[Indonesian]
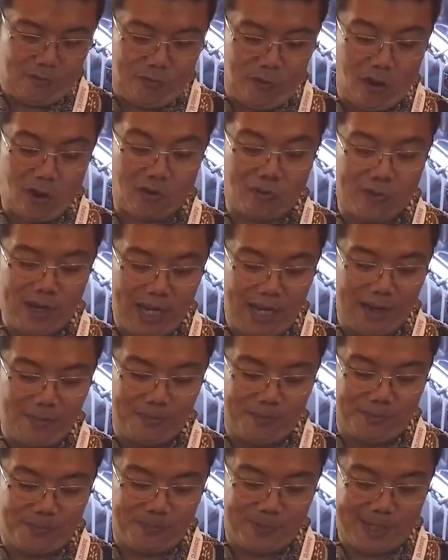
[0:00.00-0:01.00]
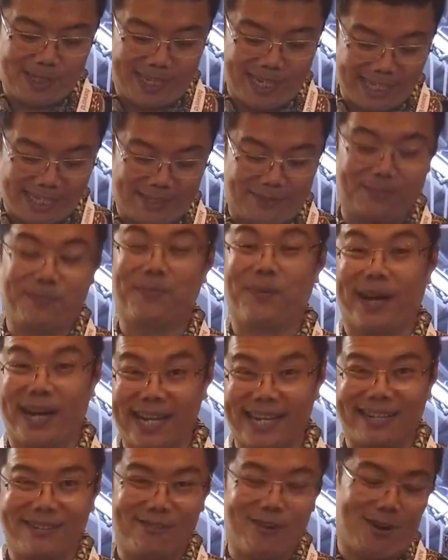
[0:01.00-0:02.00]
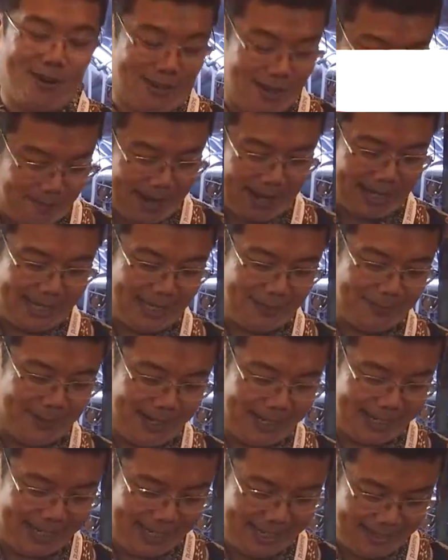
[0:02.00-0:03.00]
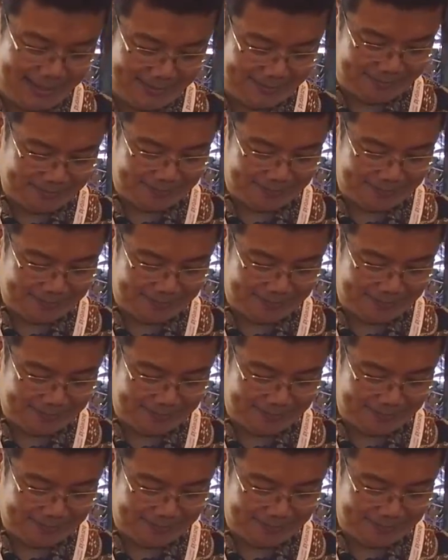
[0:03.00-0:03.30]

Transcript: four wheel disc brake. Wah, udah pakai disc brake ini.